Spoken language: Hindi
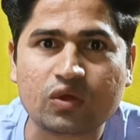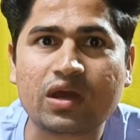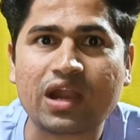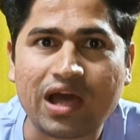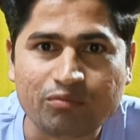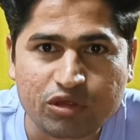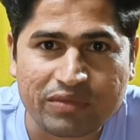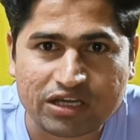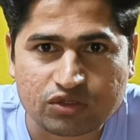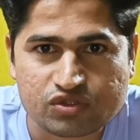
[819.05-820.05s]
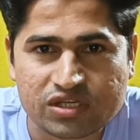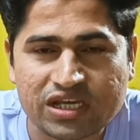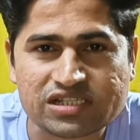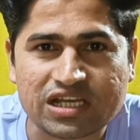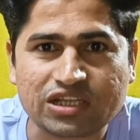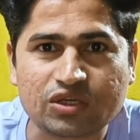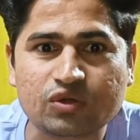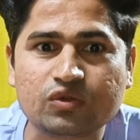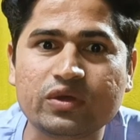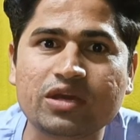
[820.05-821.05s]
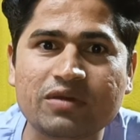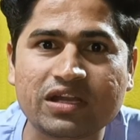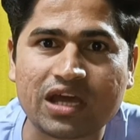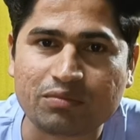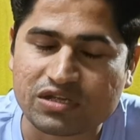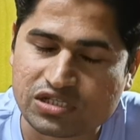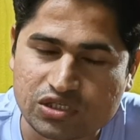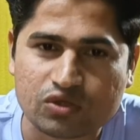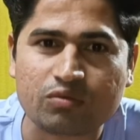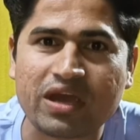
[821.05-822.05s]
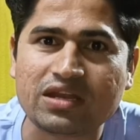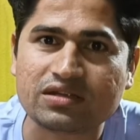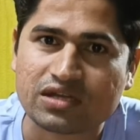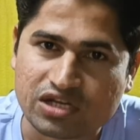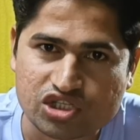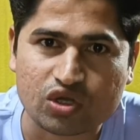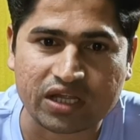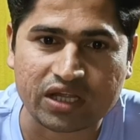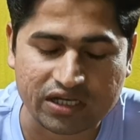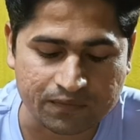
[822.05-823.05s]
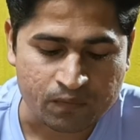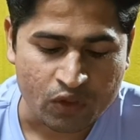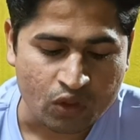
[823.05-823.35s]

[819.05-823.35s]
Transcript: तो अगर आप भी मैकलुस्कीगंज आते हो तो एक बार यहाँ पे ज़ीरो माइल रिसोर्ट आना